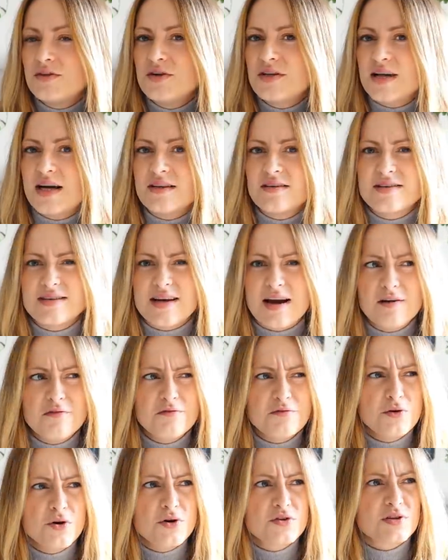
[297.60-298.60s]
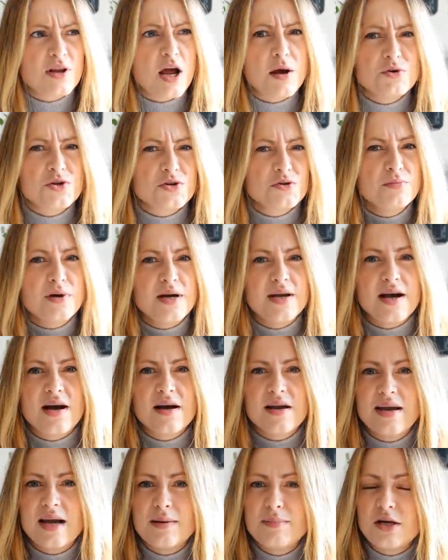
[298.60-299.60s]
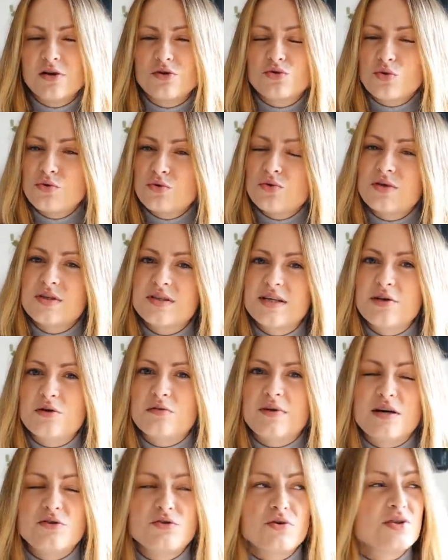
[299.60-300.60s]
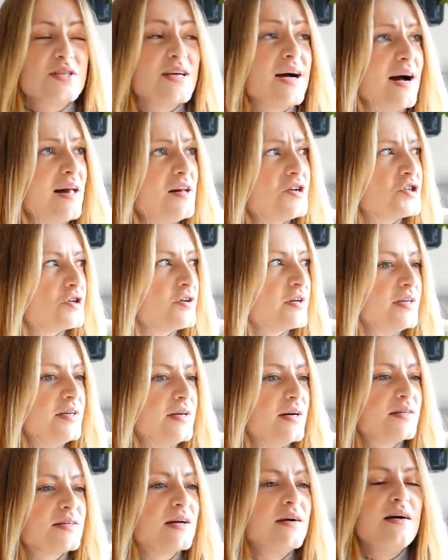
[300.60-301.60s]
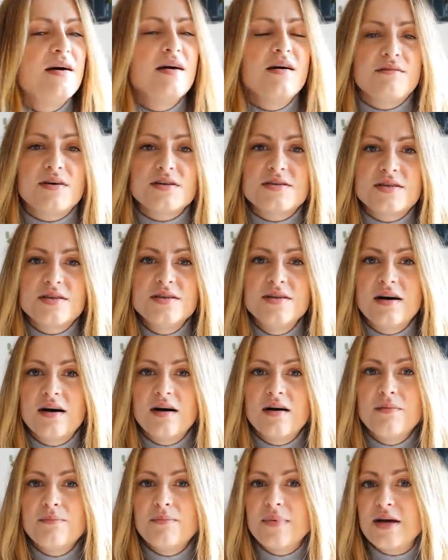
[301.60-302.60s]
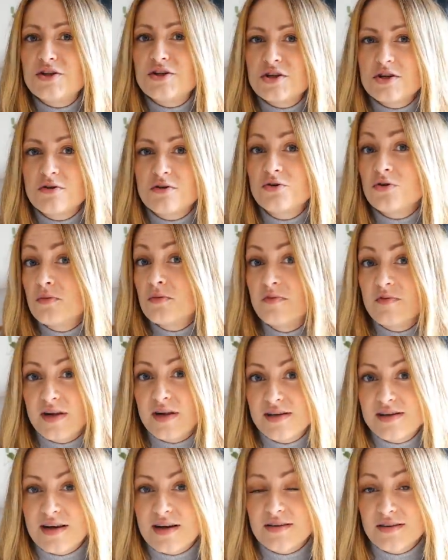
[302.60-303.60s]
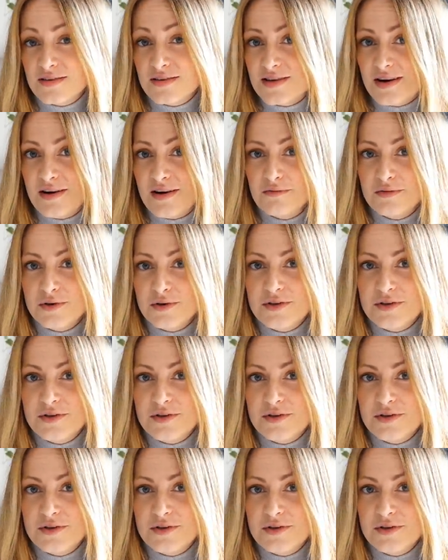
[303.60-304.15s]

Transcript: Und ich hatte dafür, es gab habe ich schon ein paar Jahre her mal eine Doku gesehen und war total schockiert, was hier Menschen und Umwelt angetan